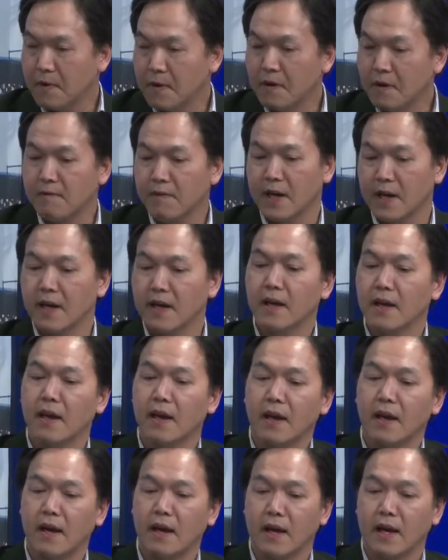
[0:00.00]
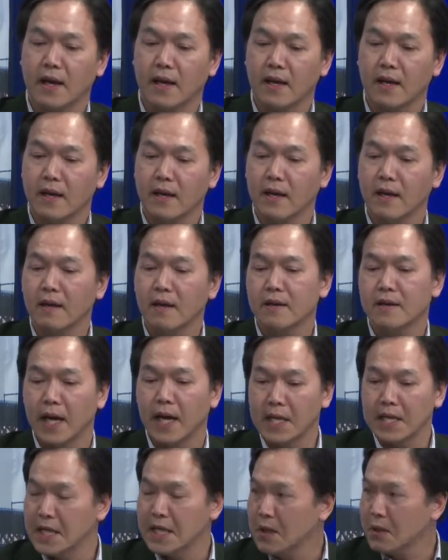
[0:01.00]
như vậy là cái
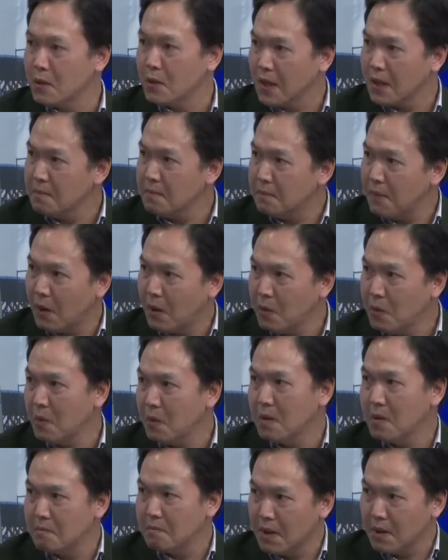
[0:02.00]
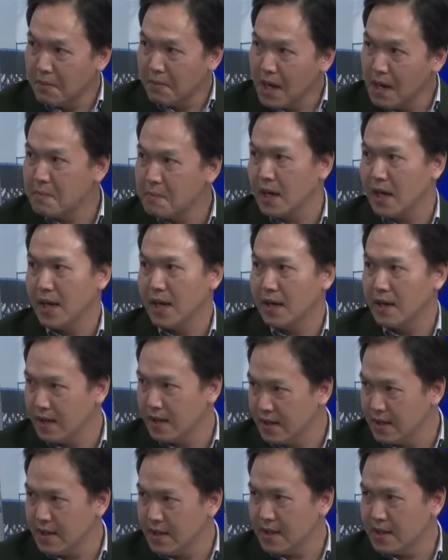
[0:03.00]
thể tích của cái máu mà bơm ra
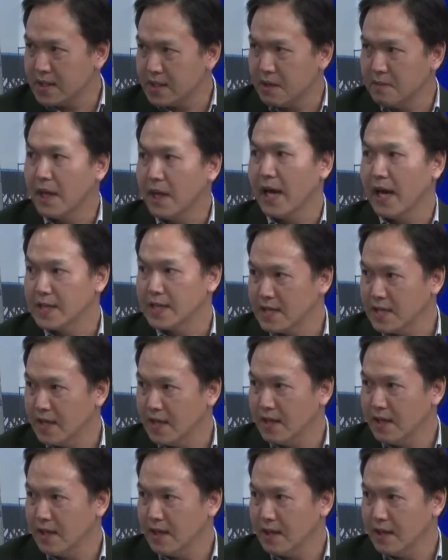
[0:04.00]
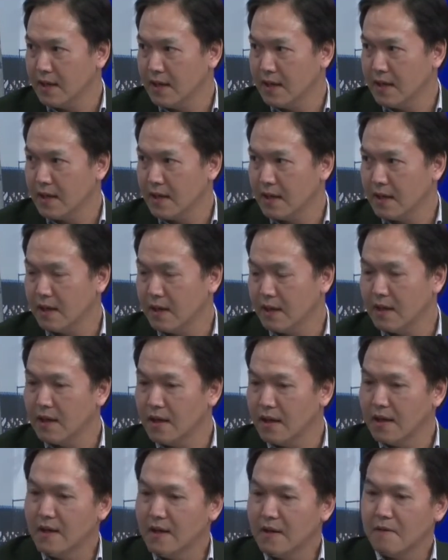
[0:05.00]
sẽ bị hạn chế ừ.
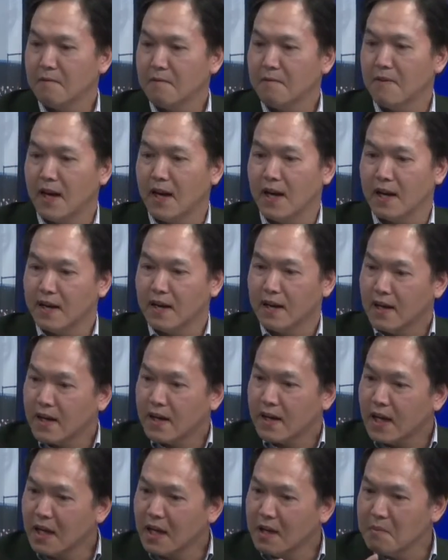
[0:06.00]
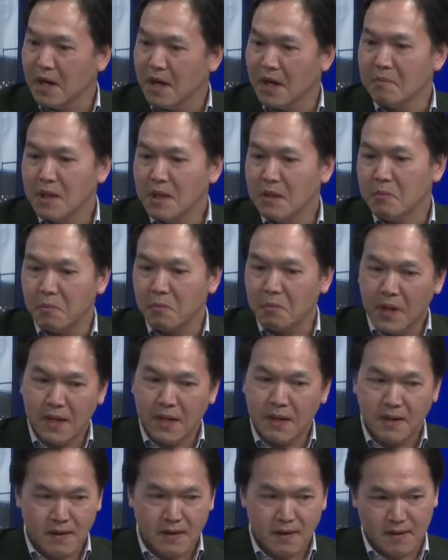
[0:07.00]
và khi mà em biết một
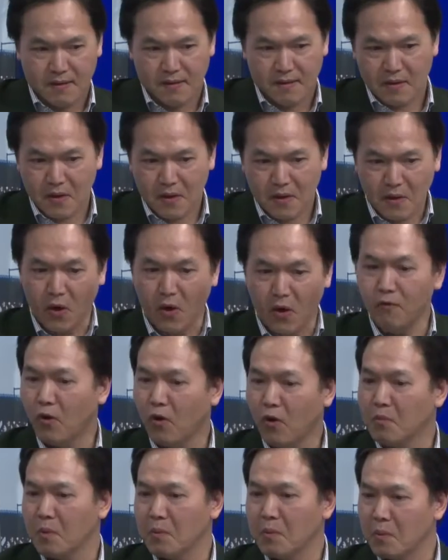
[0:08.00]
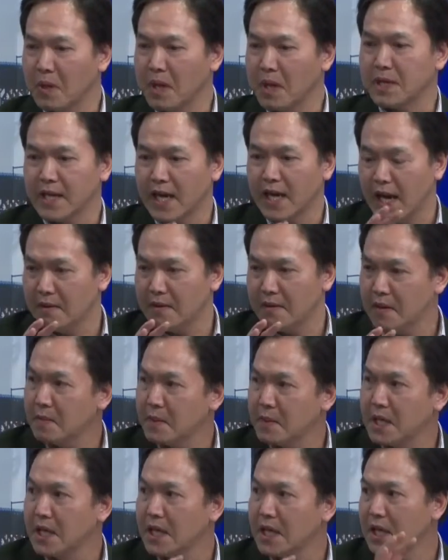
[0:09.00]
bên đổ vô mà một bên ra nó
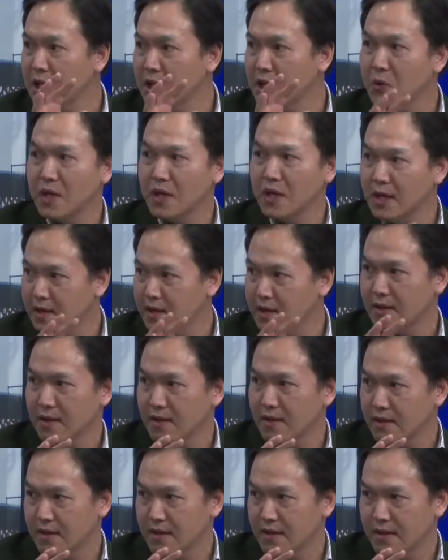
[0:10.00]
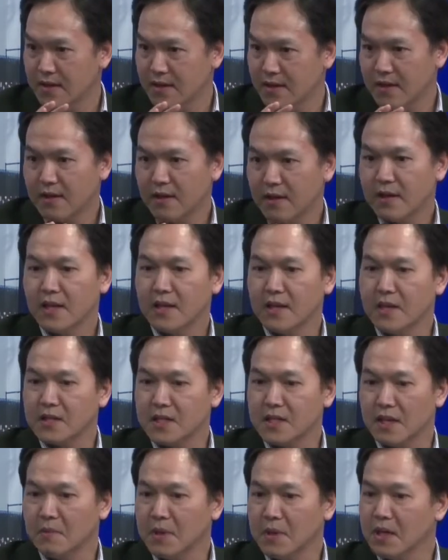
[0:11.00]
bị yếu đi đó dạ. thì nó
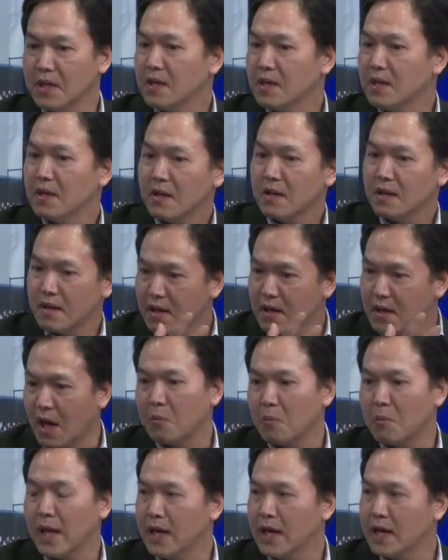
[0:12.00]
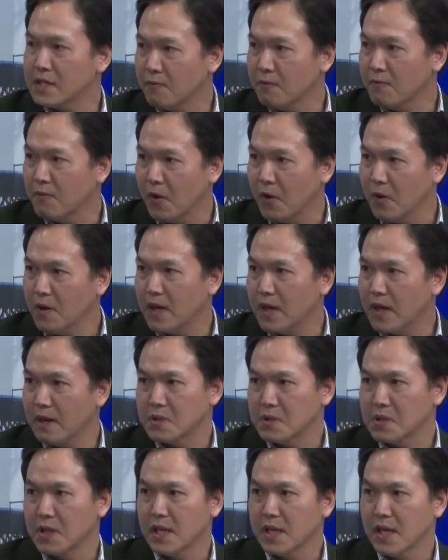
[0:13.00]
sẽ bị động lại ở trong phổi
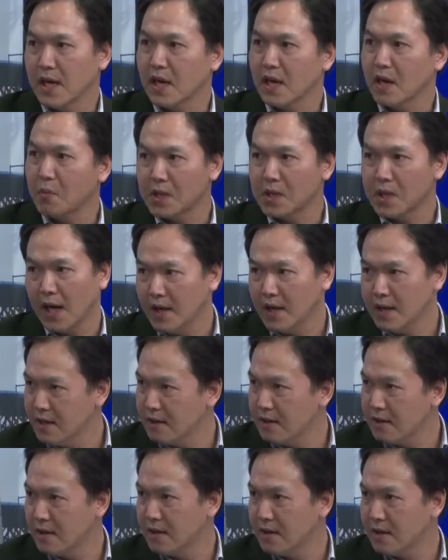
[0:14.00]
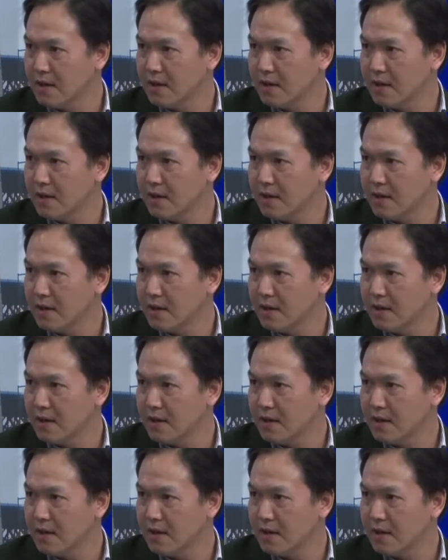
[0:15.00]
làm cho người ta không có thở được